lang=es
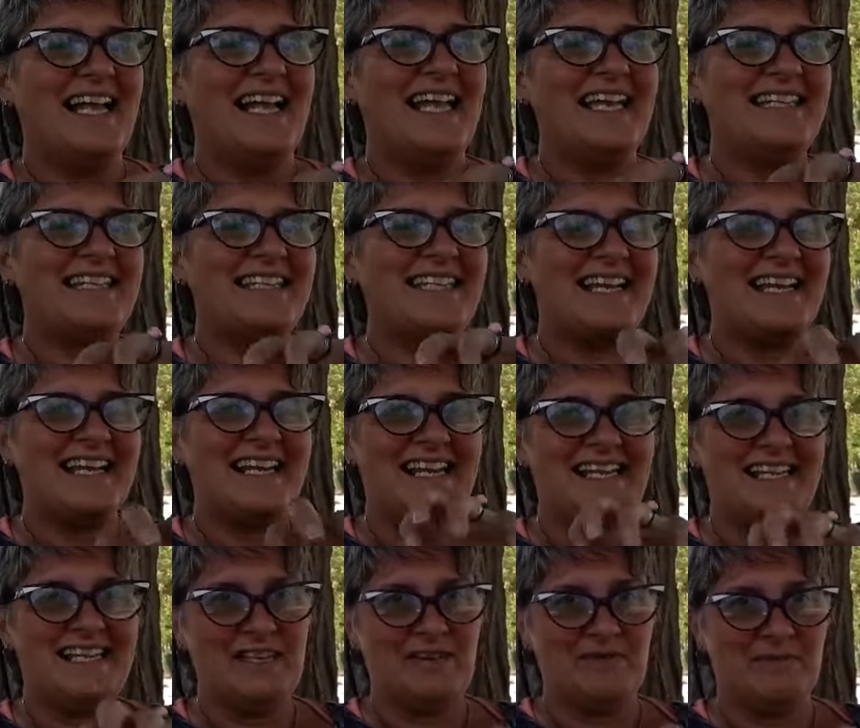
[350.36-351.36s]
Este
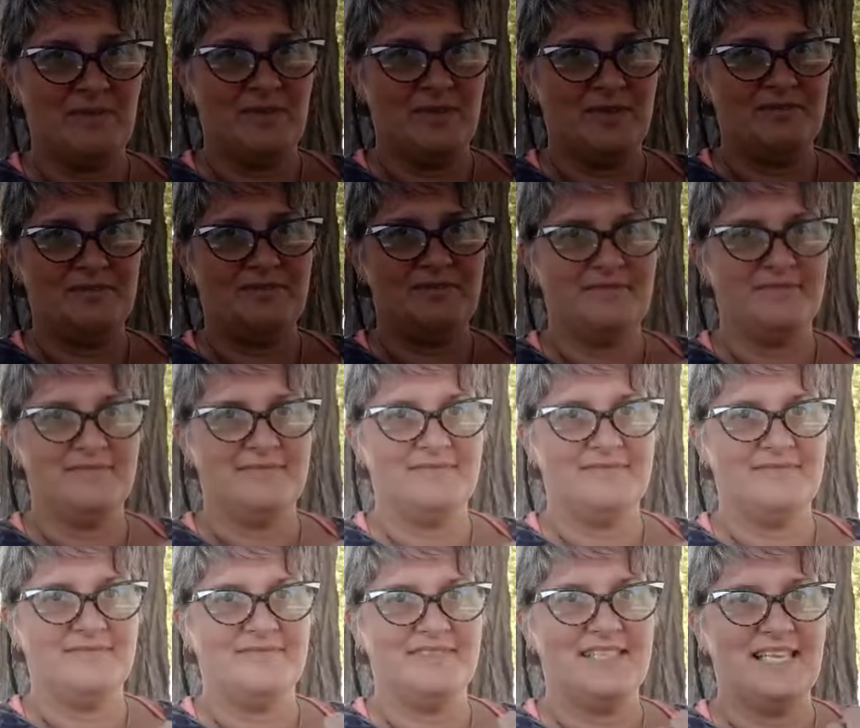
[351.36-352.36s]
realismo,
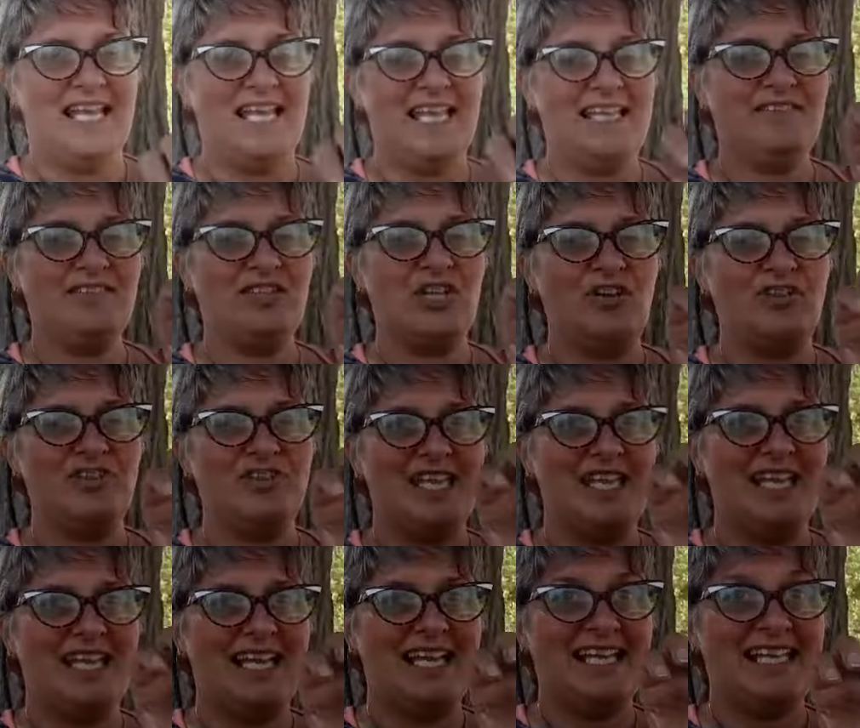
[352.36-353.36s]
esto
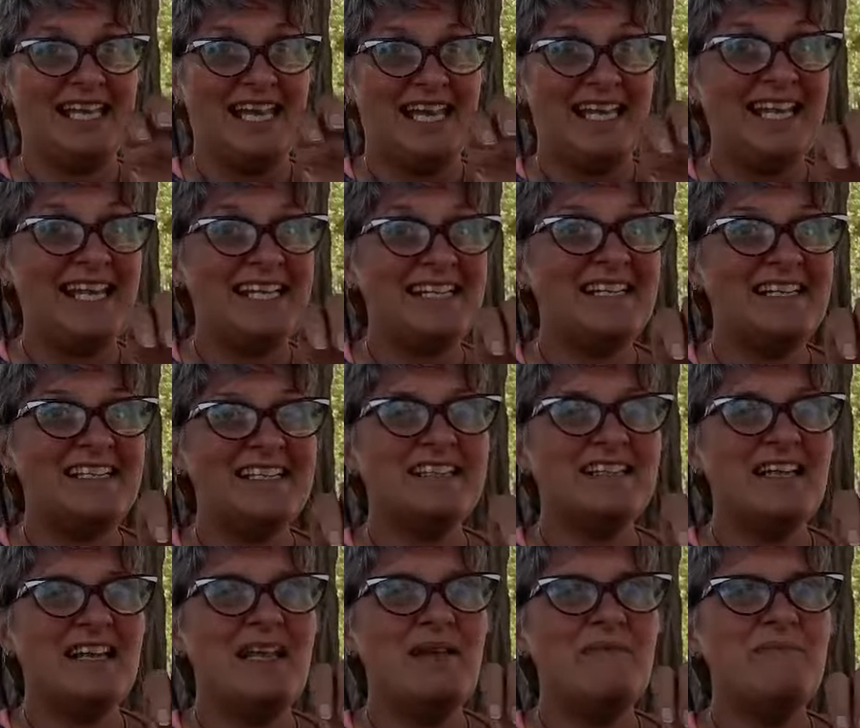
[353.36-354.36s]
de querer
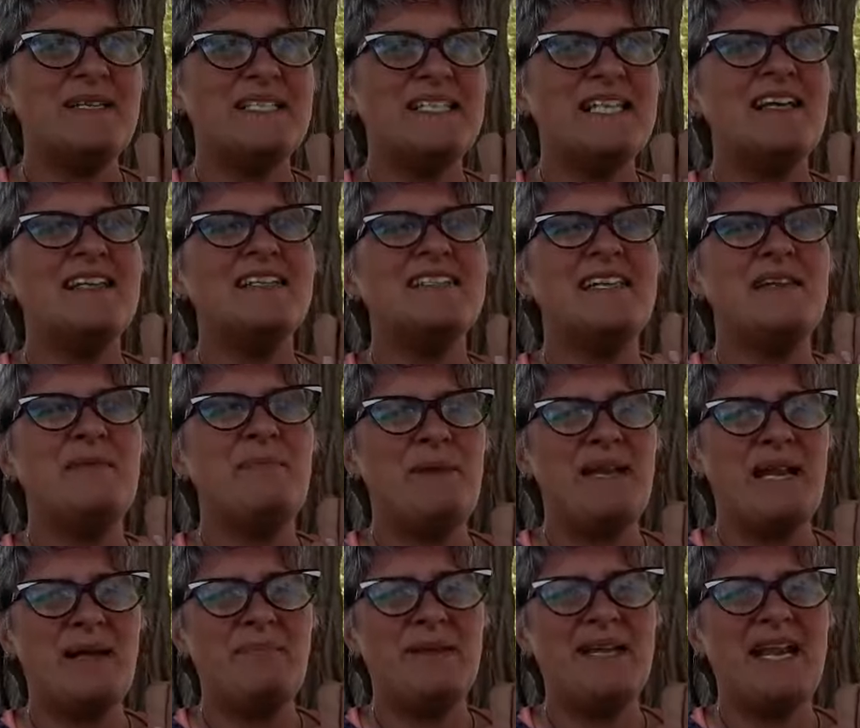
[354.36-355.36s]
empezar a decir,
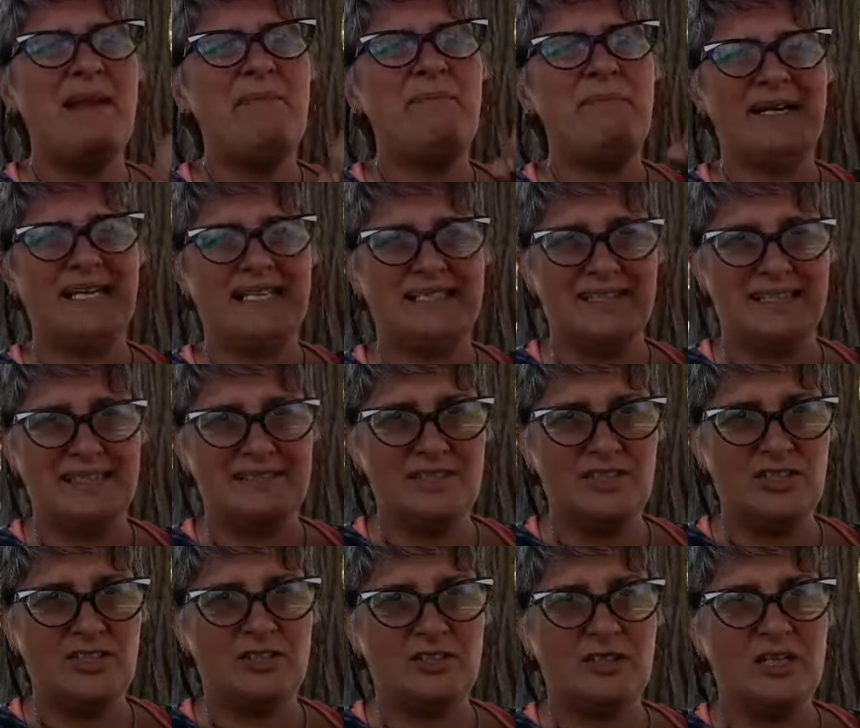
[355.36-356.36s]
espera, espera, ¿es para
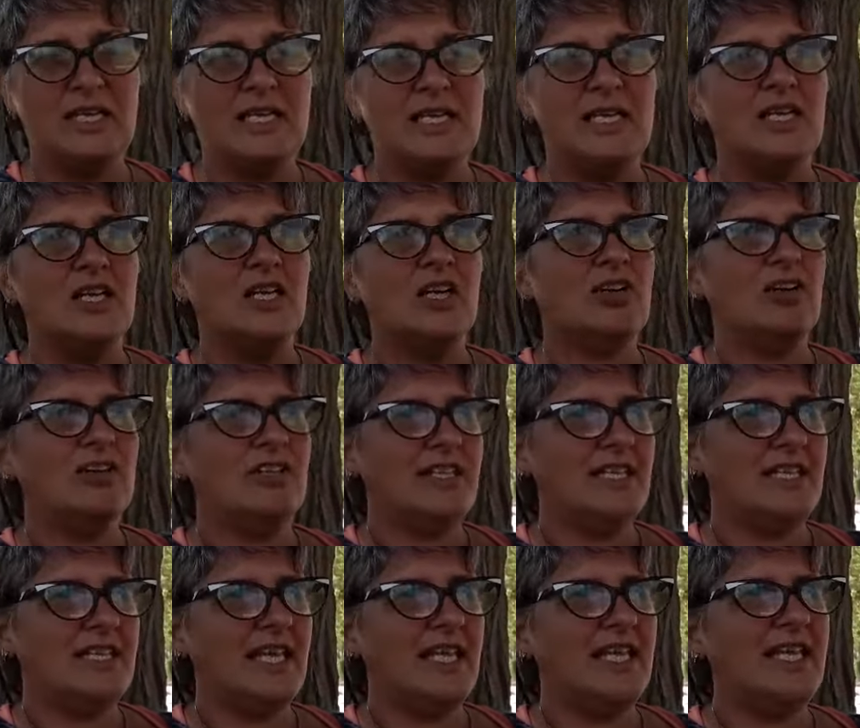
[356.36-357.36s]
tanto? Con
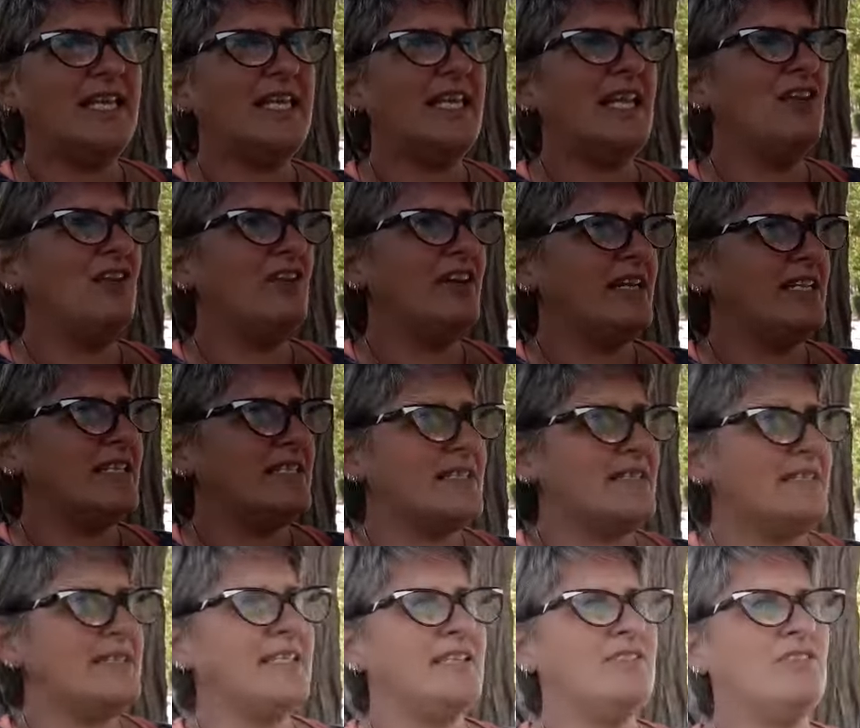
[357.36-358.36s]
higiene, ¿qué es lo que
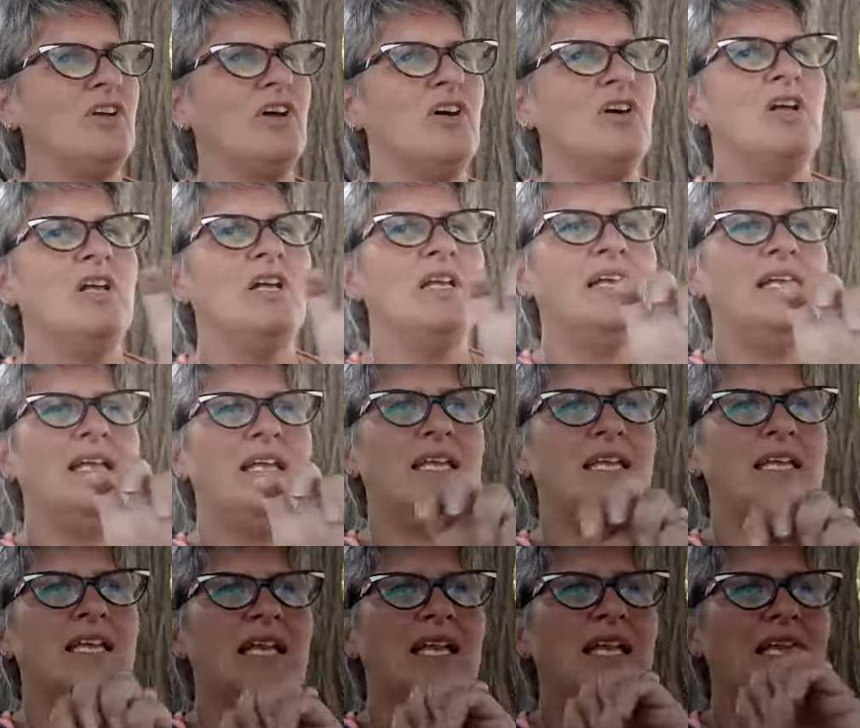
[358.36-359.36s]
necesito?
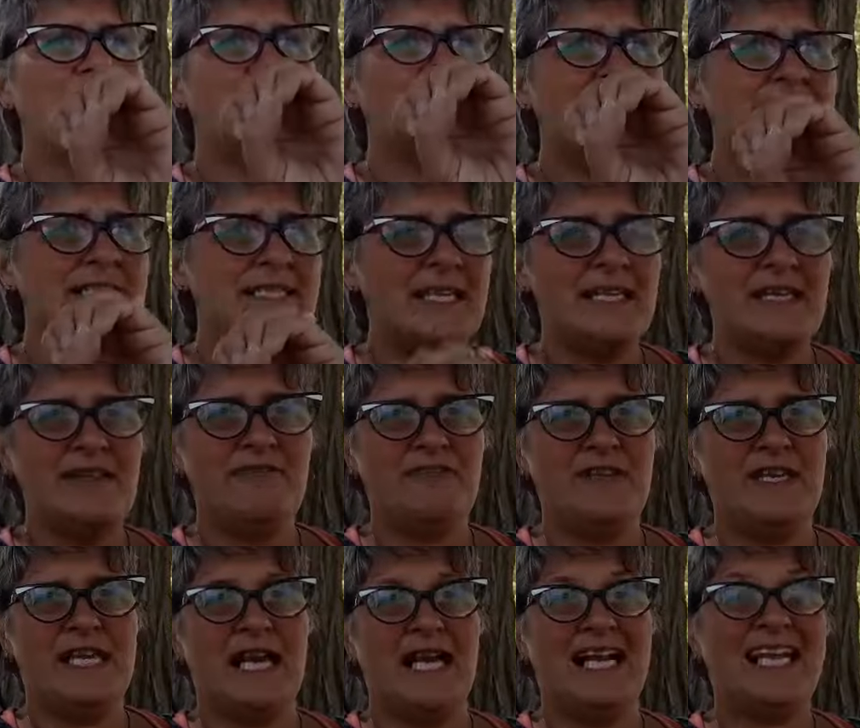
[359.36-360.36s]
Eh, ¿Qué
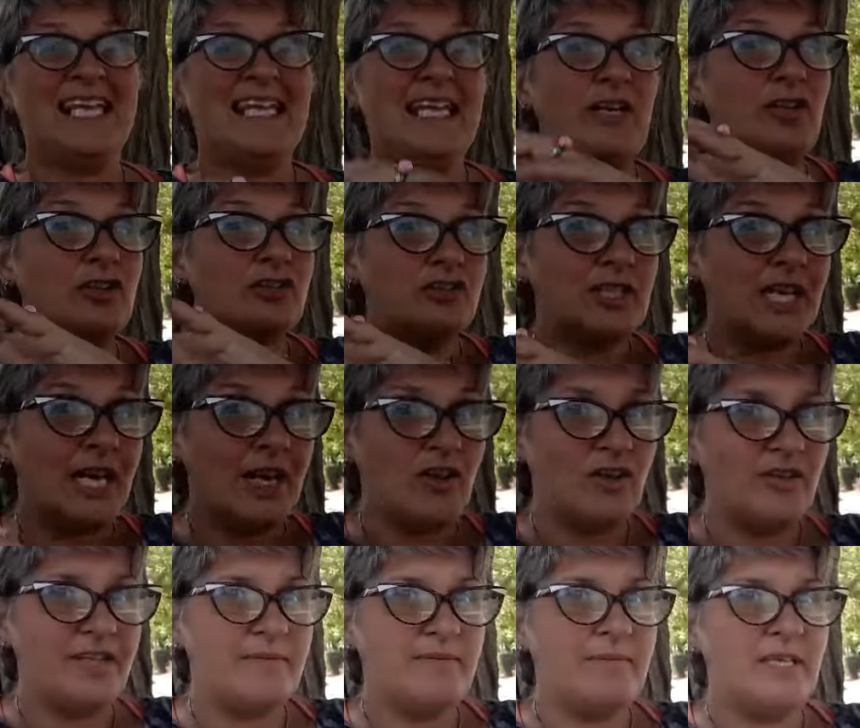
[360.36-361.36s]
significa? ¿Qué nos
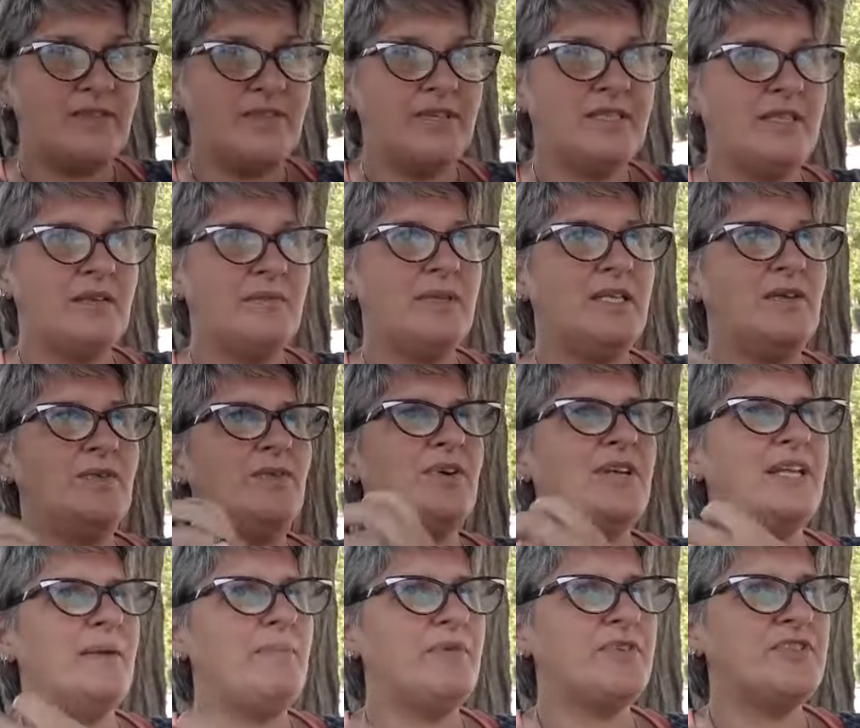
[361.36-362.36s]
trajo de miedo este virus?
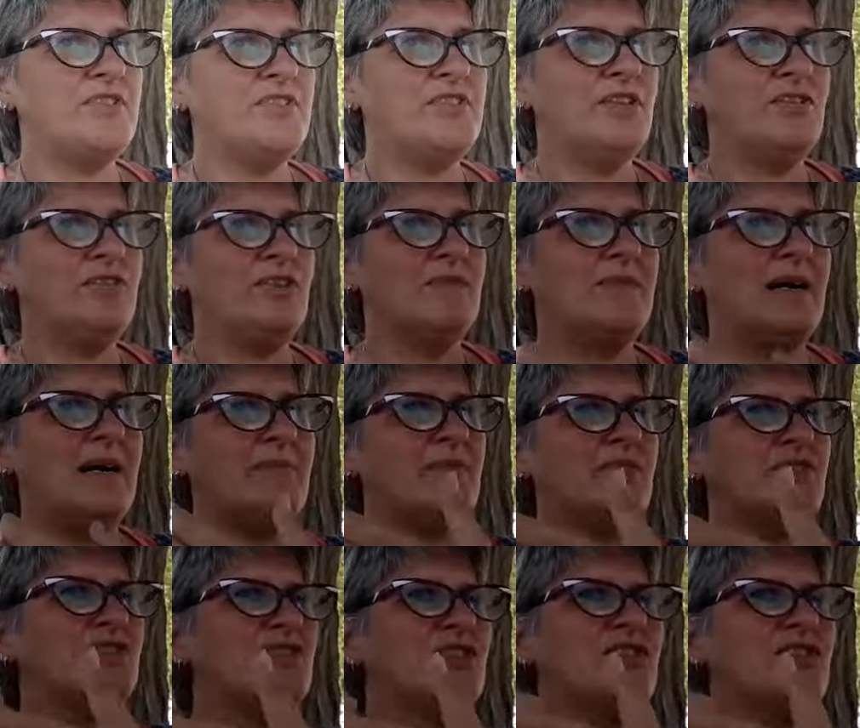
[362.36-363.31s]
¿Qué posición tomamos?